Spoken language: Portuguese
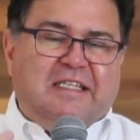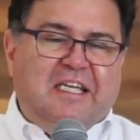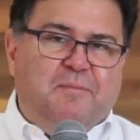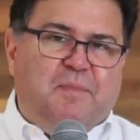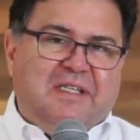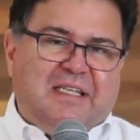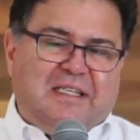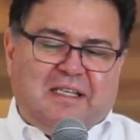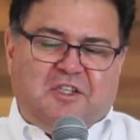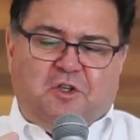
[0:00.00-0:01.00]

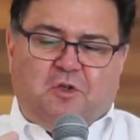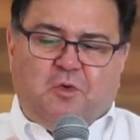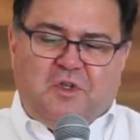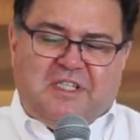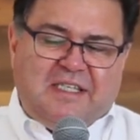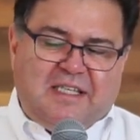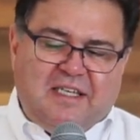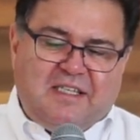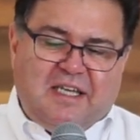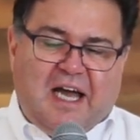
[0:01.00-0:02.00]
simples, essas atitudes
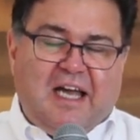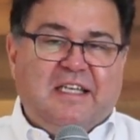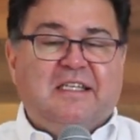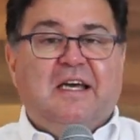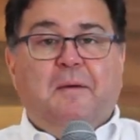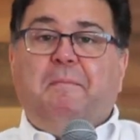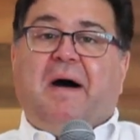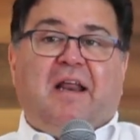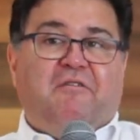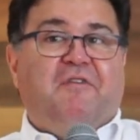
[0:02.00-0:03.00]
essenciais
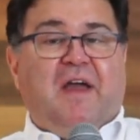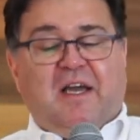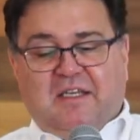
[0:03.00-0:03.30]
para a